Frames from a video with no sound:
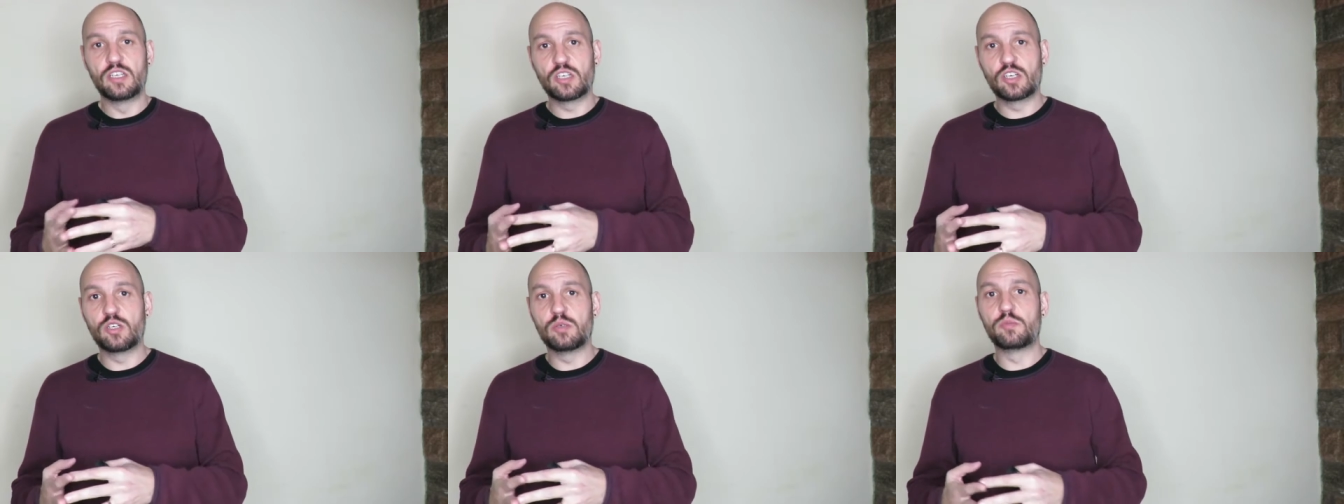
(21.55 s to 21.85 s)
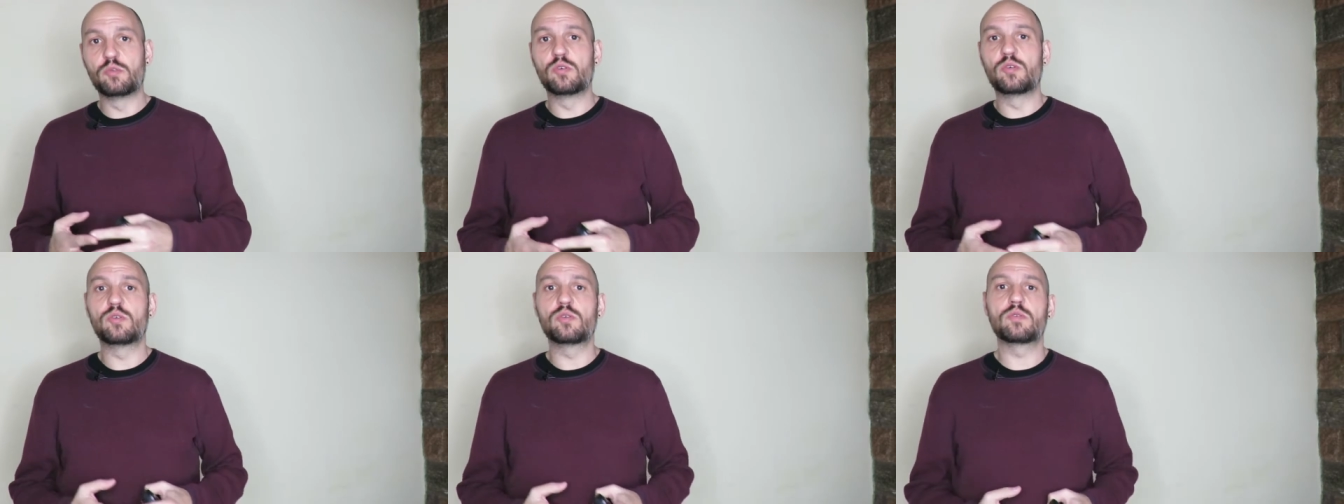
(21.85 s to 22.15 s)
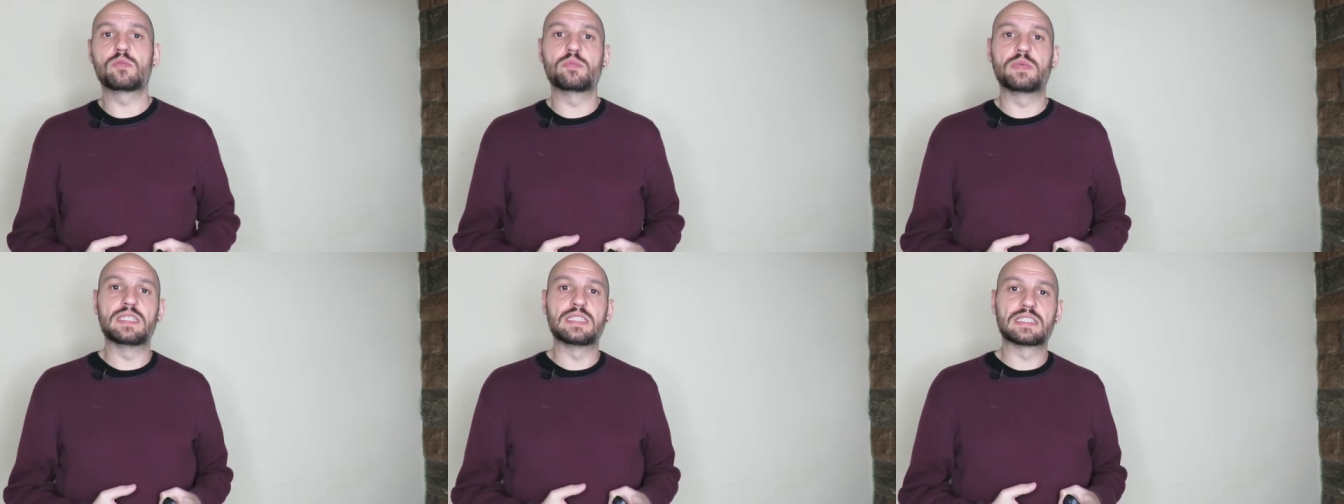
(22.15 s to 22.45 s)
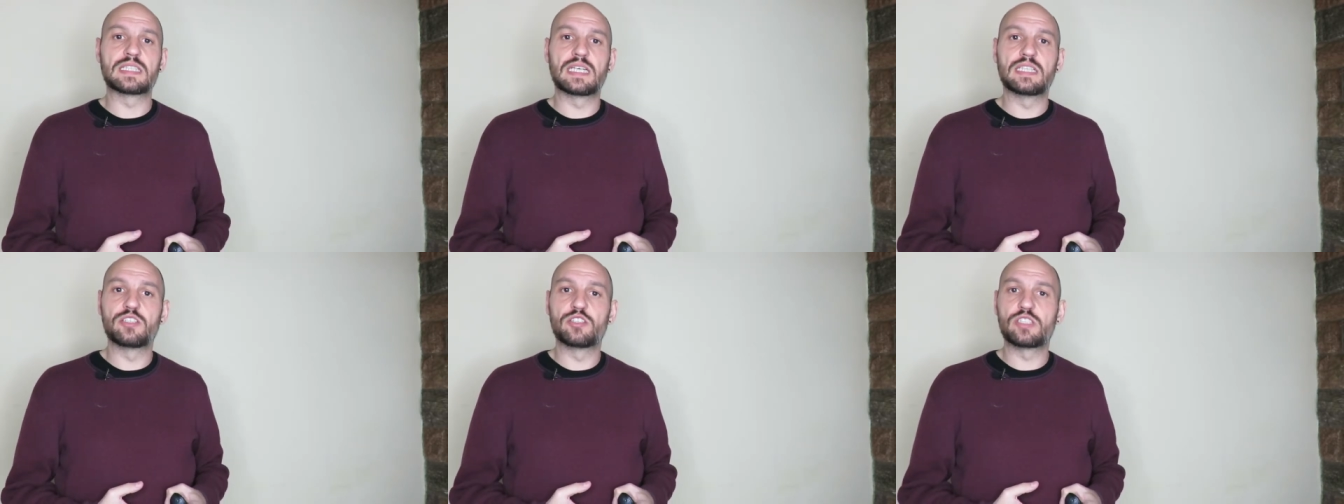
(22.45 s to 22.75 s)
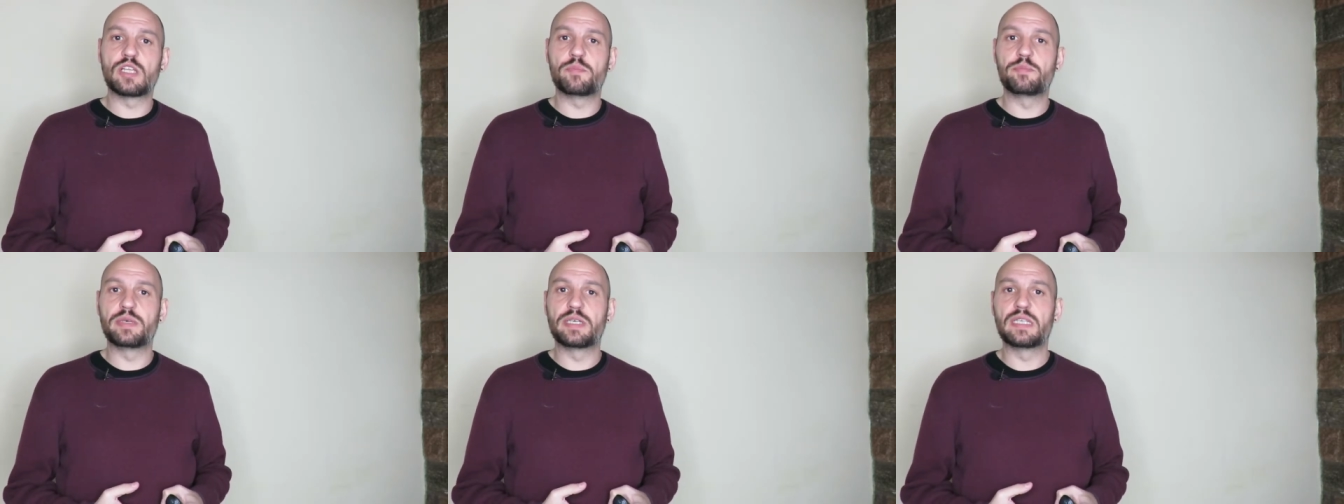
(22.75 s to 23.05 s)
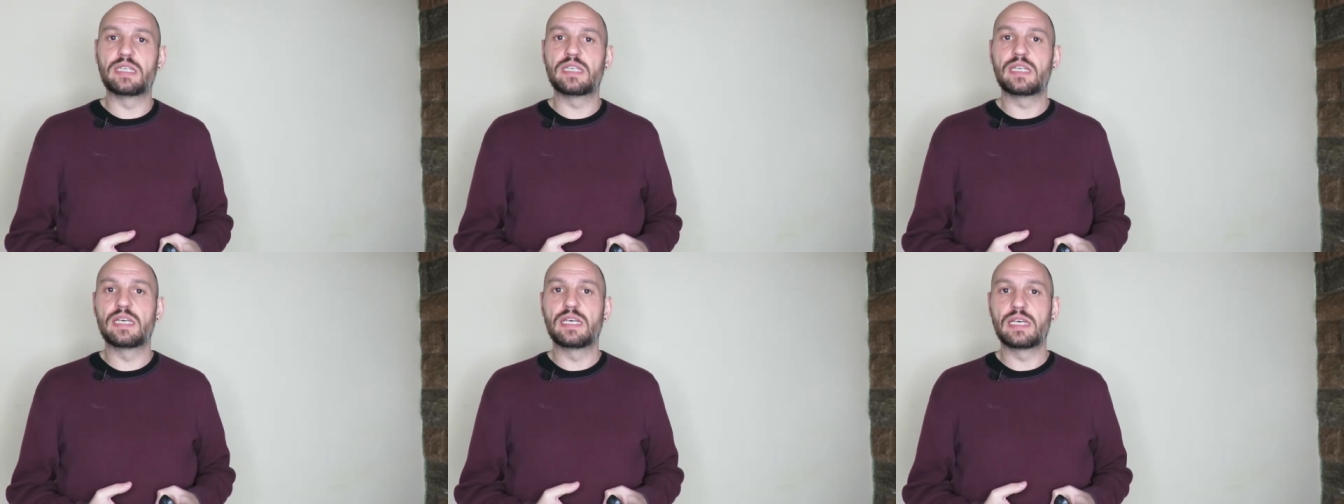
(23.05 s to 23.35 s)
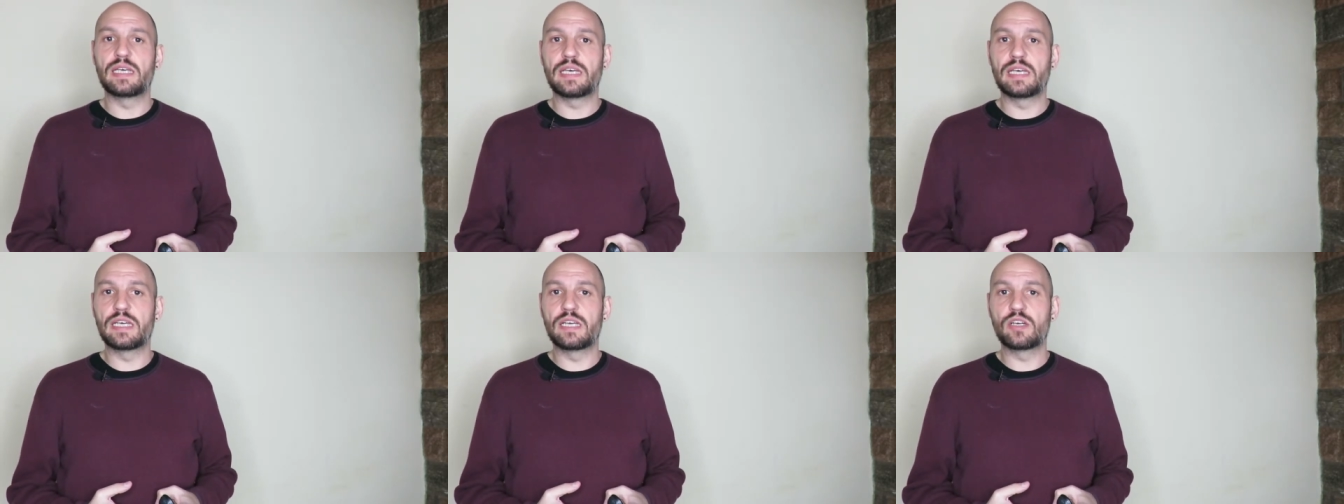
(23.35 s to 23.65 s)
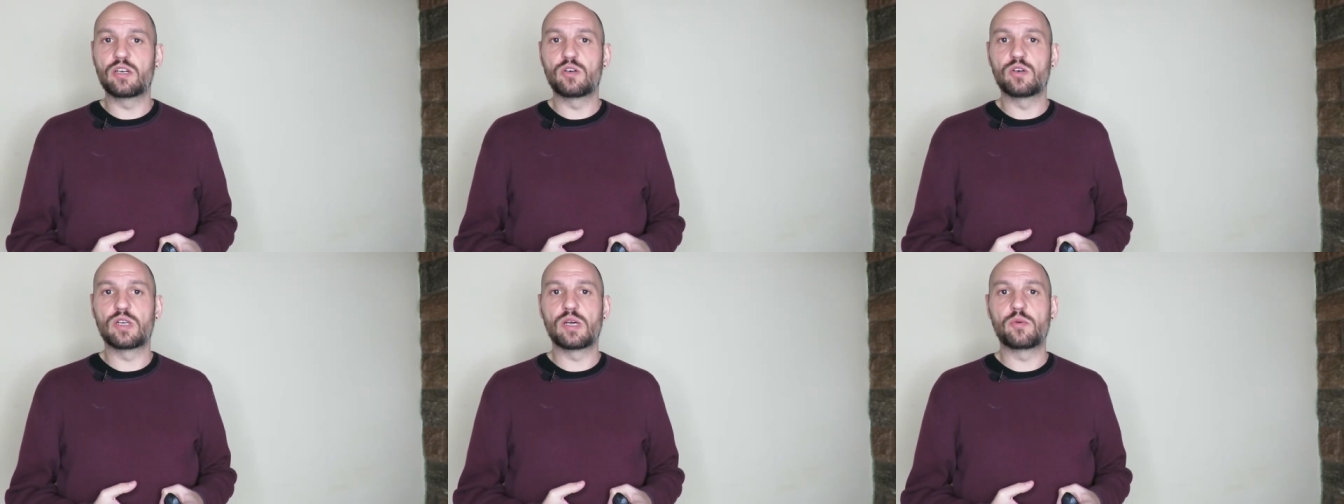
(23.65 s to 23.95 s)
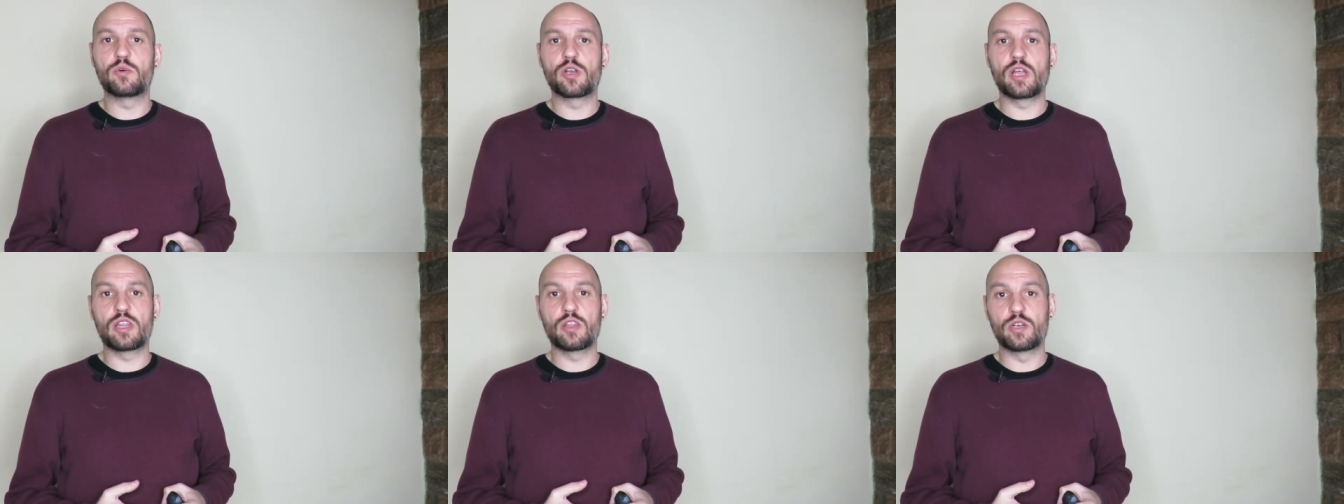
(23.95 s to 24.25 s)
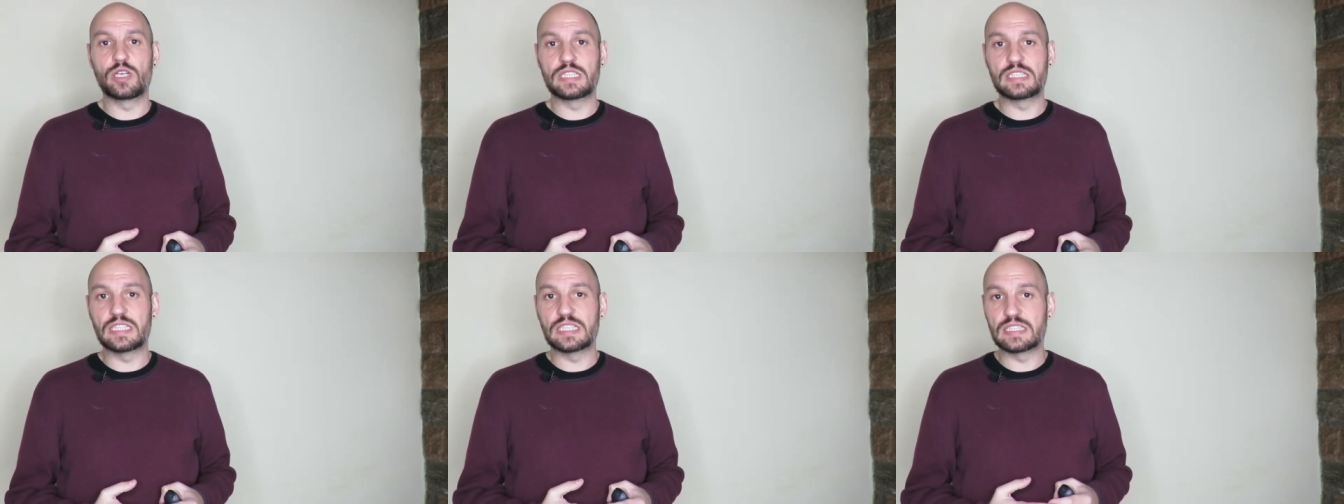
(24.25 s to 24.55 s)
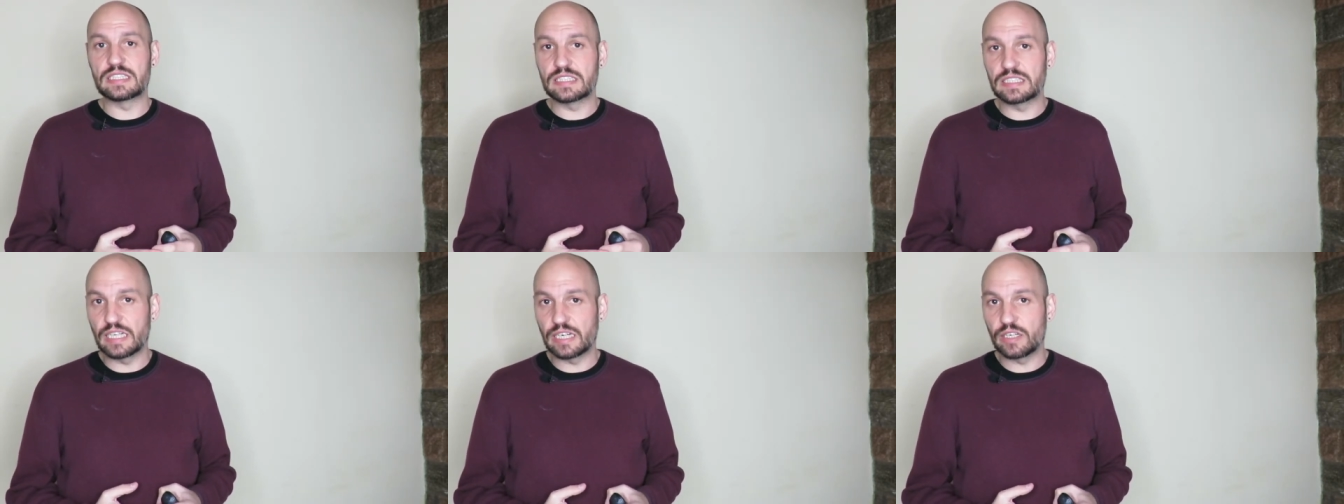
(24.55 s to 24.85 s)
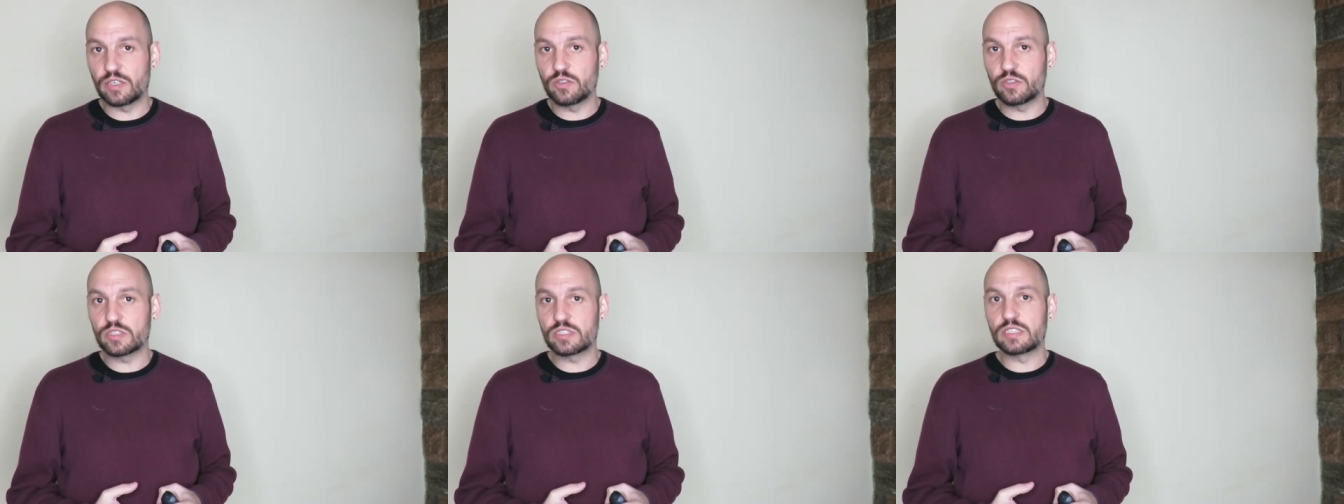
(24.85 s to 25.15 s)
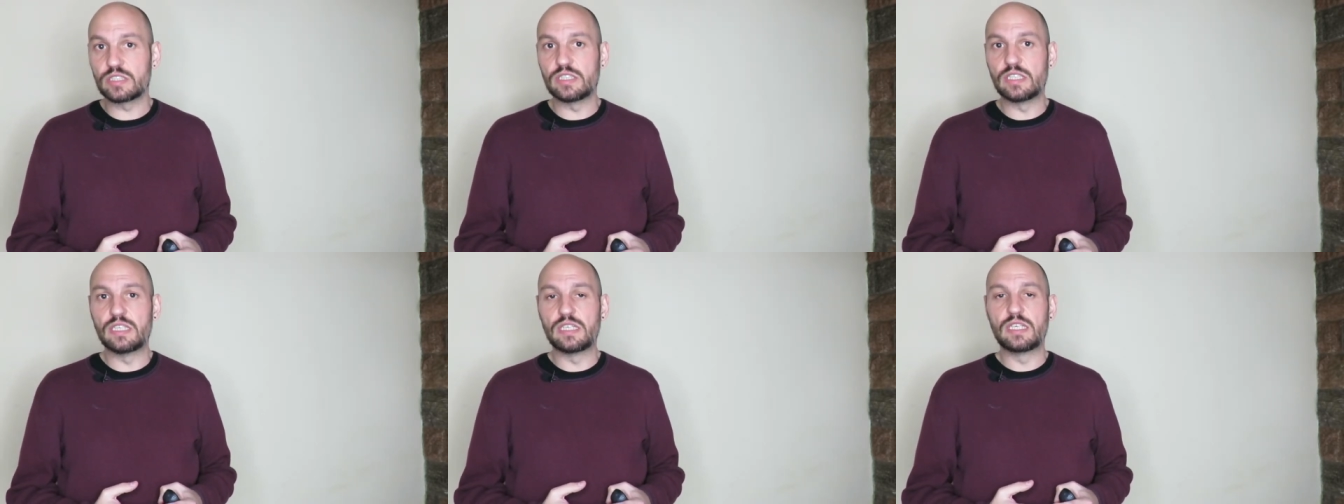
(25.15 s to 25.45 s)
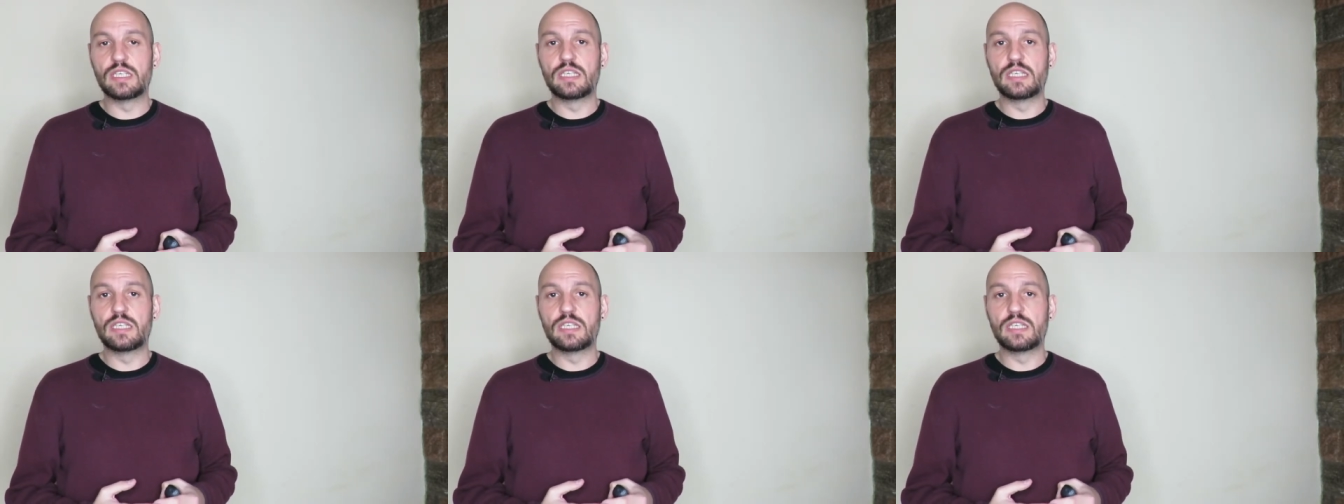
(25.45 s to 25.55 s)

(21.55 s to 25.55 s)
como pensando también en colaboradores externos.